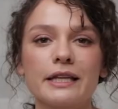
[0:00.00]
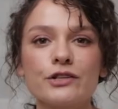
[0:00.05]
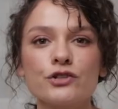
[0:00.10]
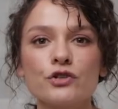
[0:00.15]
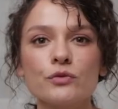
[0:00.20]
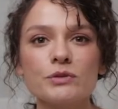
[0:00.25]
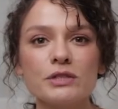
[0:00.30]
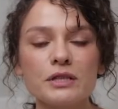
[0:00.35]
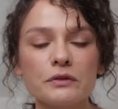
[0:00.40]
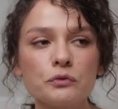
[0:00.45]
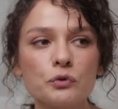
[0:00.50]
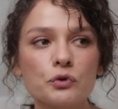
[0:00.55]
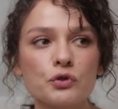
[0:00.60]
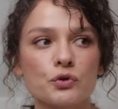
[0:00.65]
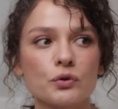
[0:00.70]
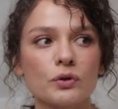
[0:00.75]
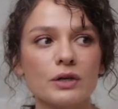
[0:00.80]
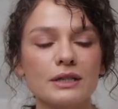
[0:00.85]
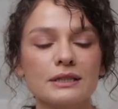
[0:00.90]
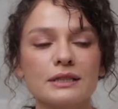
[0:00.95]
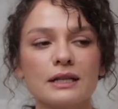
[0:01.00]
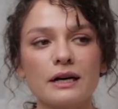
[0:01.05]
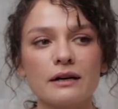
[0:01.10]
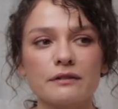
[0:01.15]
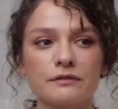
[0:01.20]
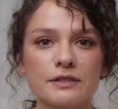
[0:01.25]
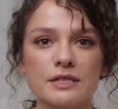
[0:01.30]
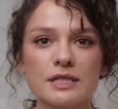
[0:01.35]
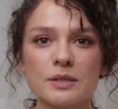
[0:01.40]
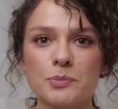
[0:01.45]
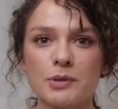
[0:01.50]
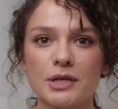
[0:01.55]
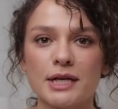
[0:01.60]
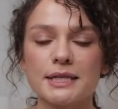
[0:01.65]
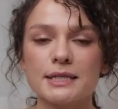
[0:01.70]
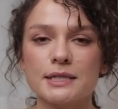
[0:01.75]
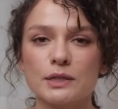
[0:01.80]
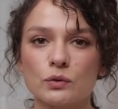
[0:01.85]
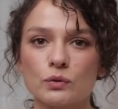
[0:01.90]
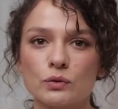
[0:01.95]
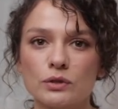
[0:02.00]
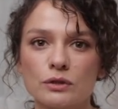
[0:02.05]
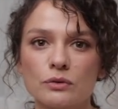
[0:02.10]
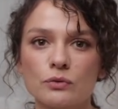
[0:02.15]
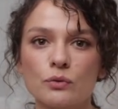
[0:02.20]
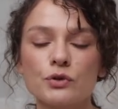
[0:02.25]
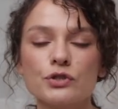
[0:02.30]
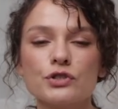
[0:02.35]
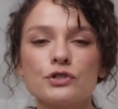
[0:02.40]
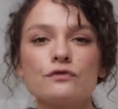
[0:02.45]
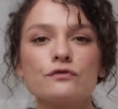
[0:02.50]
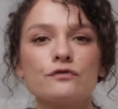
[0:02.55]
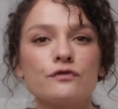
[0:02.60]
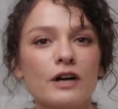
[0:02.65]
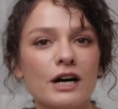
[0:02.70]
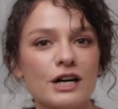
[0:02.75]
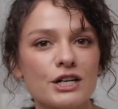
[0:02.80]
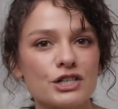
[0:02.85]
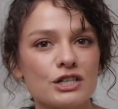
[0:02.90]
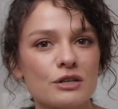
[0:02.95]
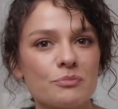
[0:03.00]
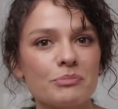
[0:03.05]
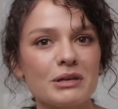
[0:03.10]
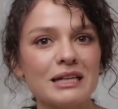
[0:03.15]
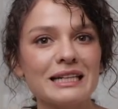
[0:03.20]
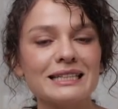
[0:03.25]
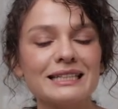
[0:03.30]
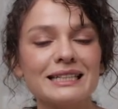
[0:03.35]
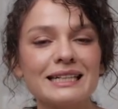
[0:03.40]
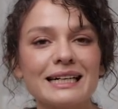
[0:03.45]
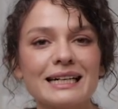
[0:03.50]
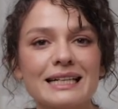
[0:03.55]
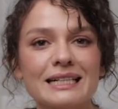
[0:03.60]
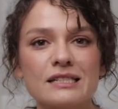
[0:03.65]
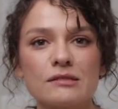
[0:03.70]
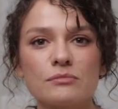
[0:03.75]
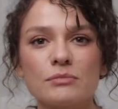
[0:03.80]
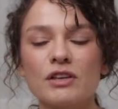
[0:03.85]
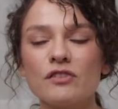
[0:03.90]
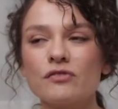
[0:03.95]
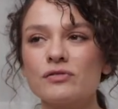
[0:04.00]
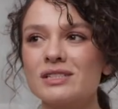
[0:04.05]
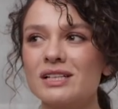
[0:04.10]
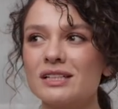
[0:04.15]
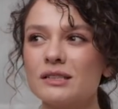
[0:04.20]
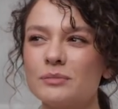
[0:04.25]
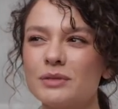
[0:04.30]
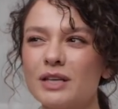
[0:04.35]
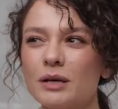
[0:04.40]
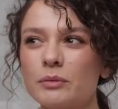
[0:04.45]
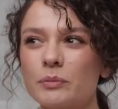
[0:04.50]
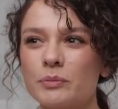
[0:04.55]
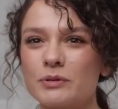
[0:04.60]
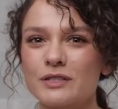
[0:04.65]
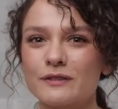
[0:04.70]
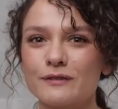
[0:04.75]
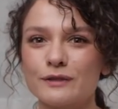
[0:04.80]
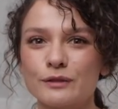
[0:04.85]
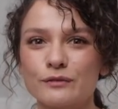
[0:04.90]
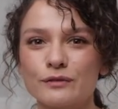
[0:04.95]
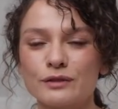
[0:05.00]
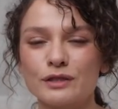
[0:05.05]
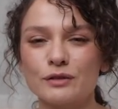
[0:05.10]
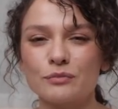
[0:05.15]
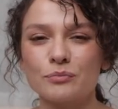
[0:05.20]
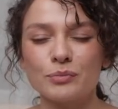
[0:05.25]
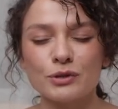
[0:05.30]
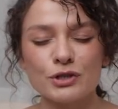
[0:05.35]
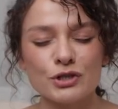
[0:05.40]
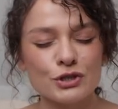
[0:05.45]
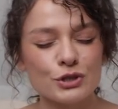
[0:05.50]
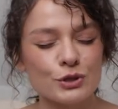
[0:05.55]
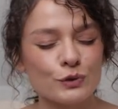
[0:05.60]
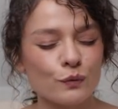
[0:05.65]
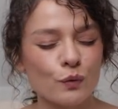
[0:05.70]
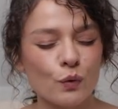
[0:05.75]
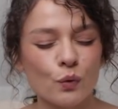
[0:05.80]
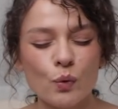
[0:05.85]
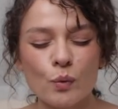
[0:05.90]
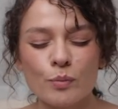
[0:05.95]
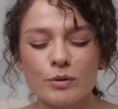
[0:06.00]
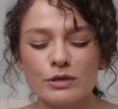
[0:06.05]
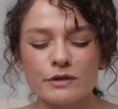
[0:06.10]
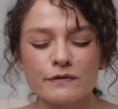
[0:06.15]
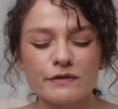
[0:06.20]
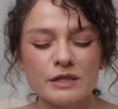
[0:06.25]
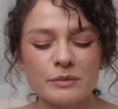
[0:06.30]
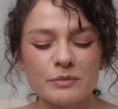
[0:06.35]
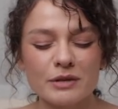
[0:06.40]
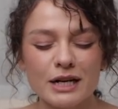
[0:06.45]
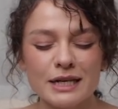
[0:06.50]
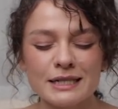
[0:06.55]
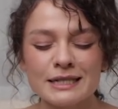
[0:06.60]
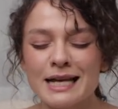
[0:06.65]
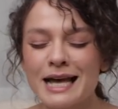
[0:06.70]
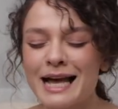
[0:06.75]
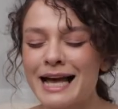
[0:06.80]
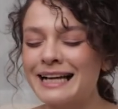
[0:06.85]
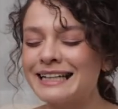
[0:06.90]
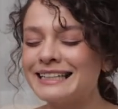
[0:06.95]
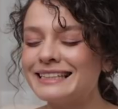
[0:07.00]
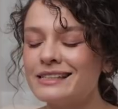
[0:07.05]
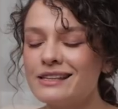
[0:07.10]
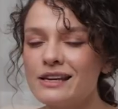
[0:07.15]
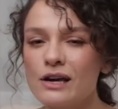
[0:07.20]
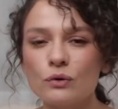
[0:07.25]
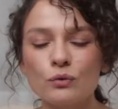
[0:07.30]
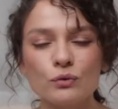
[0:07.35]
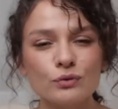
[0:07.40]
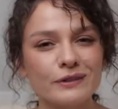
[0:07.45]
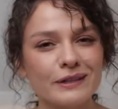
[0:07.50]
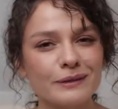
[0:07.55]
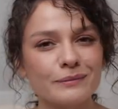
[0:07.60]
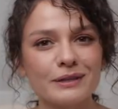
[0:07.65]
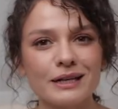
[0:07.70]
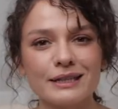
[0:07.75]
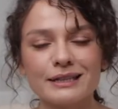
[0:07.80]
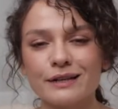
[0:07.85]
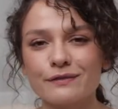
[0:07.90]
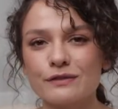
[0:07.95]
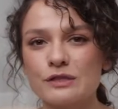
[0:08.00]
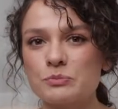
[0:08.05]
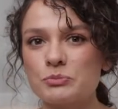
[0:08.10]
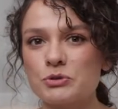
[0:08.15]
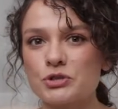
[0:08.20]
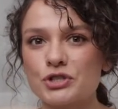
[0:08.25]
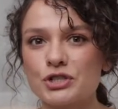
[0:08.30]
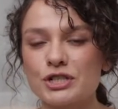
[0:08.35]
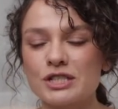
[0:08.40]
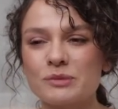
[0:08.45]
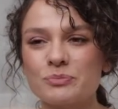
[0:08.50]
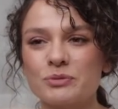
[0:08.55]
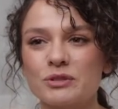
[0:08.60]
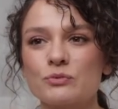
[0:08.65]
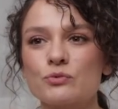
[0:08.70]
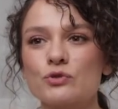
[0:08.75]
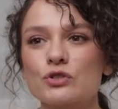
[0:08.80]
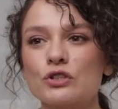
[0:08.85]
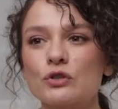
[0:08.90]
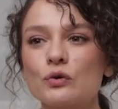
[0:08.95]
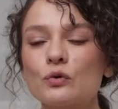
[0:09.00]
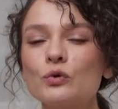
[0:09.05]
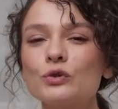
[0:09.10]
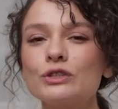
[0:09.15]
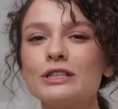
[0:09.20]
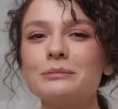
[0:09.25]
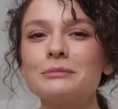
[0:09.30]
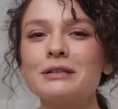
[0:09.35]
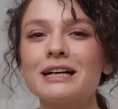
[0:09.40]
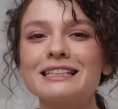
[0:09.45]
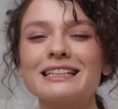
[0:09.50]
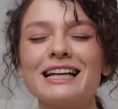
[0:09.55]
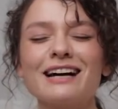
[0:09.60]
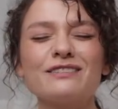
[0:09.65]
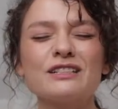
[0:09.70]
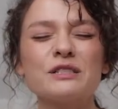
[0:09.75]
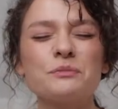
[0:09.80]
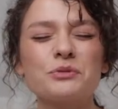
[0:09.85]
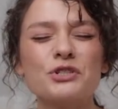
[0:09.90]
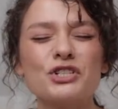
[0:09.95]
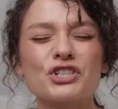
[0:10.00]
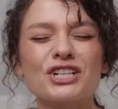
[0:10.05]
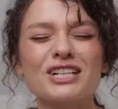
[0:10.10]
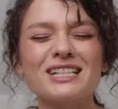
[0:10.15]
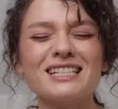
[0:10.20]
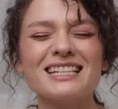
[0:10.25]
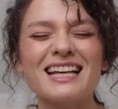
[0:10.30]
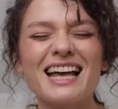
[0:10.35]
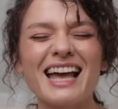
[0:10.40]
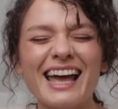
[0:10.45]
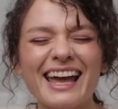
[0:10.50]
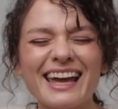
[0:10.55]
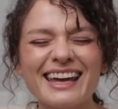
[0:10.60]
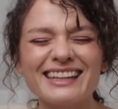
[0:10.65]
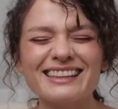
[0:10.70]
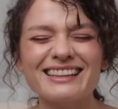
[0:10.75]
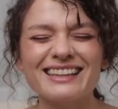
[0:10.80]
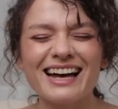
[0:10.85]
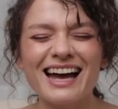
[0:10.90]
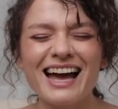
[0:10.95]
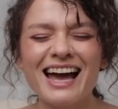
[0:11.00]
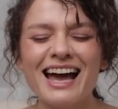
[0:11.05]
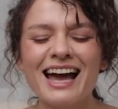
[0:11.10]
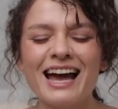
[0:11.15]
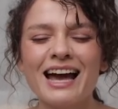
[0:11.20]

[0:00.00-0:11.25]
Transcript: Начнем с того, что когда вы собираете лук, очень важно перед этим, и в целом я бы посоветовала большинству образов собирать не утром, когда вы спешите, потому что утром, когда вы спешите, это